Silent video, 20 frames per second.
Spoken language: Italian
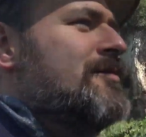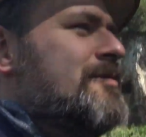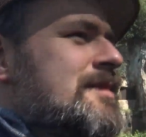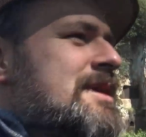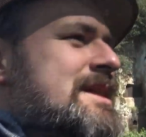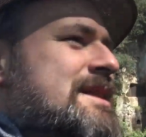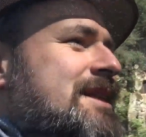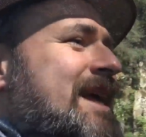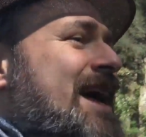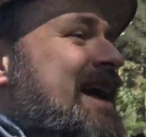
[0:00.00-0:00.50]

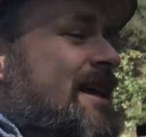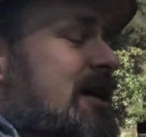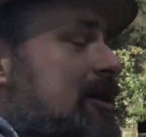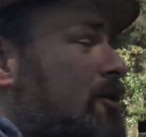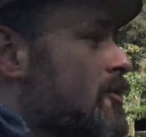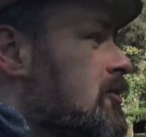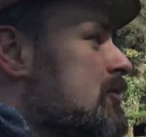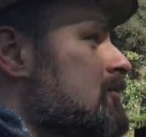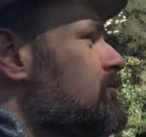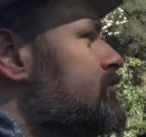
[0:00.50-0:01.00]

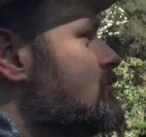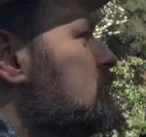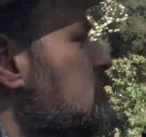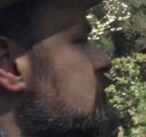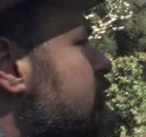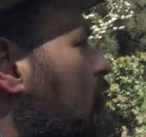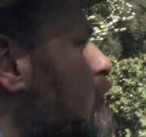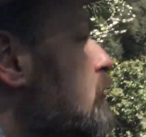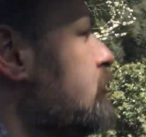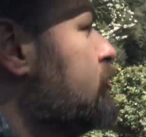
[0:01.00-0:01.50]
Misterico,
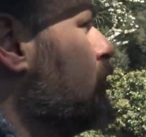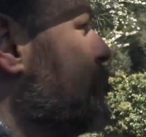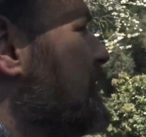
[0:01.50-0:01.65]
un culto